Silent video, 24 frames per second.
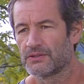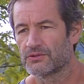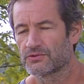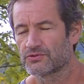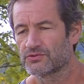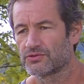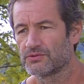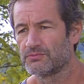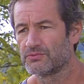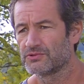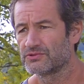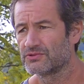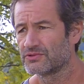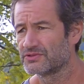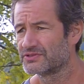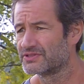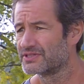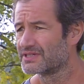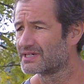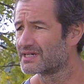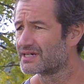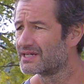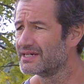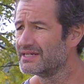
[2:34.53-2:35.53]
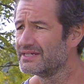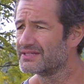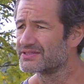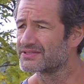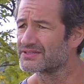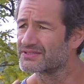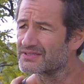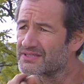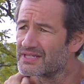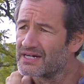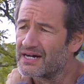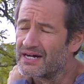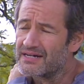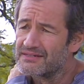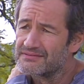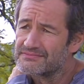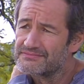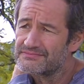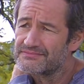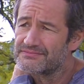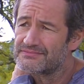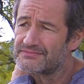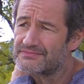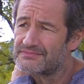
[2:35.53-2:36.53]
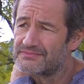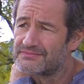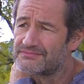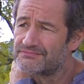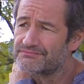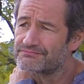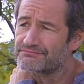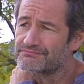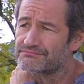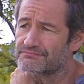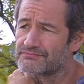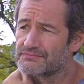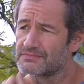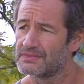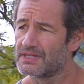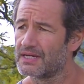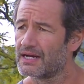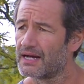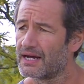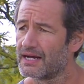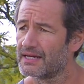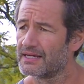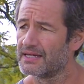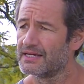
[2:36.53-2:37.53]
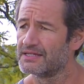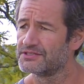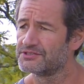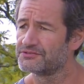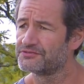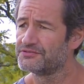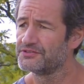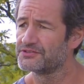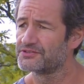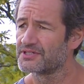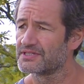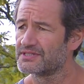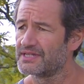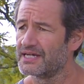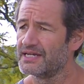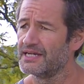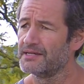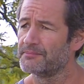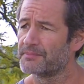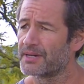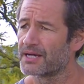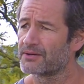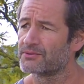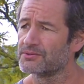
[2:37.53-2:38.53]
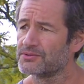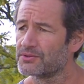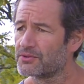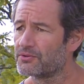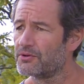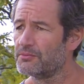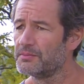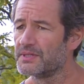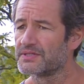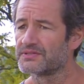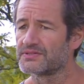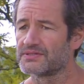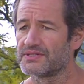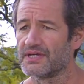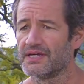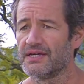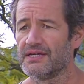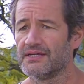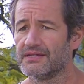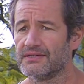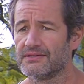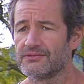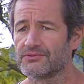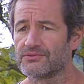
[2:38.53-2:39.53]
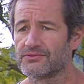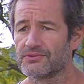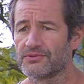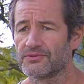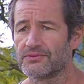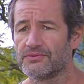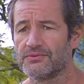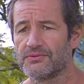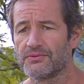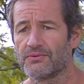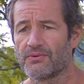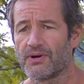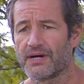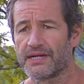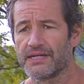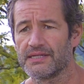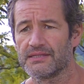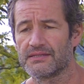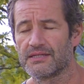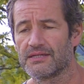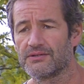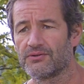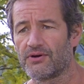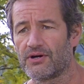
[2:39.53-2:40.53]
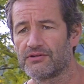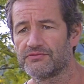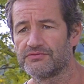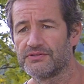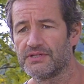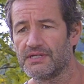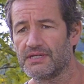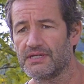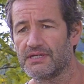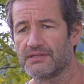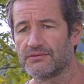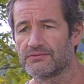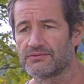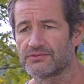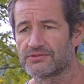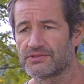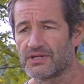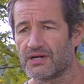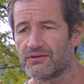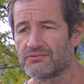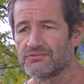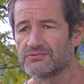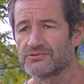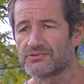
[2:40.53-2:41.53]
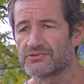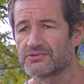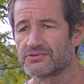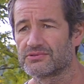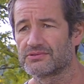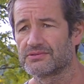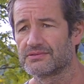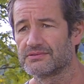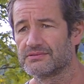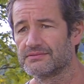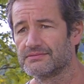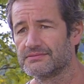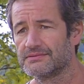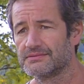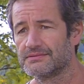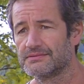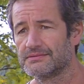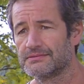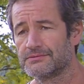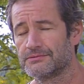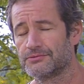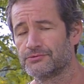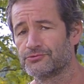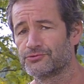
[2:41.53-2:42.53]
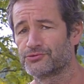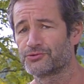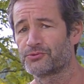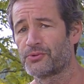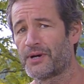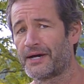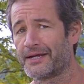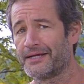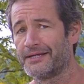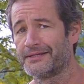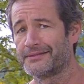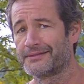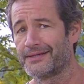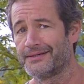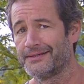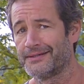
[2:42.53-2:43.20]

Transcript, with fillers: eu sou motociclista. Ah, é difícil até lembrar quando eu comecei. Eu tô com 49 anos, há uns uns 40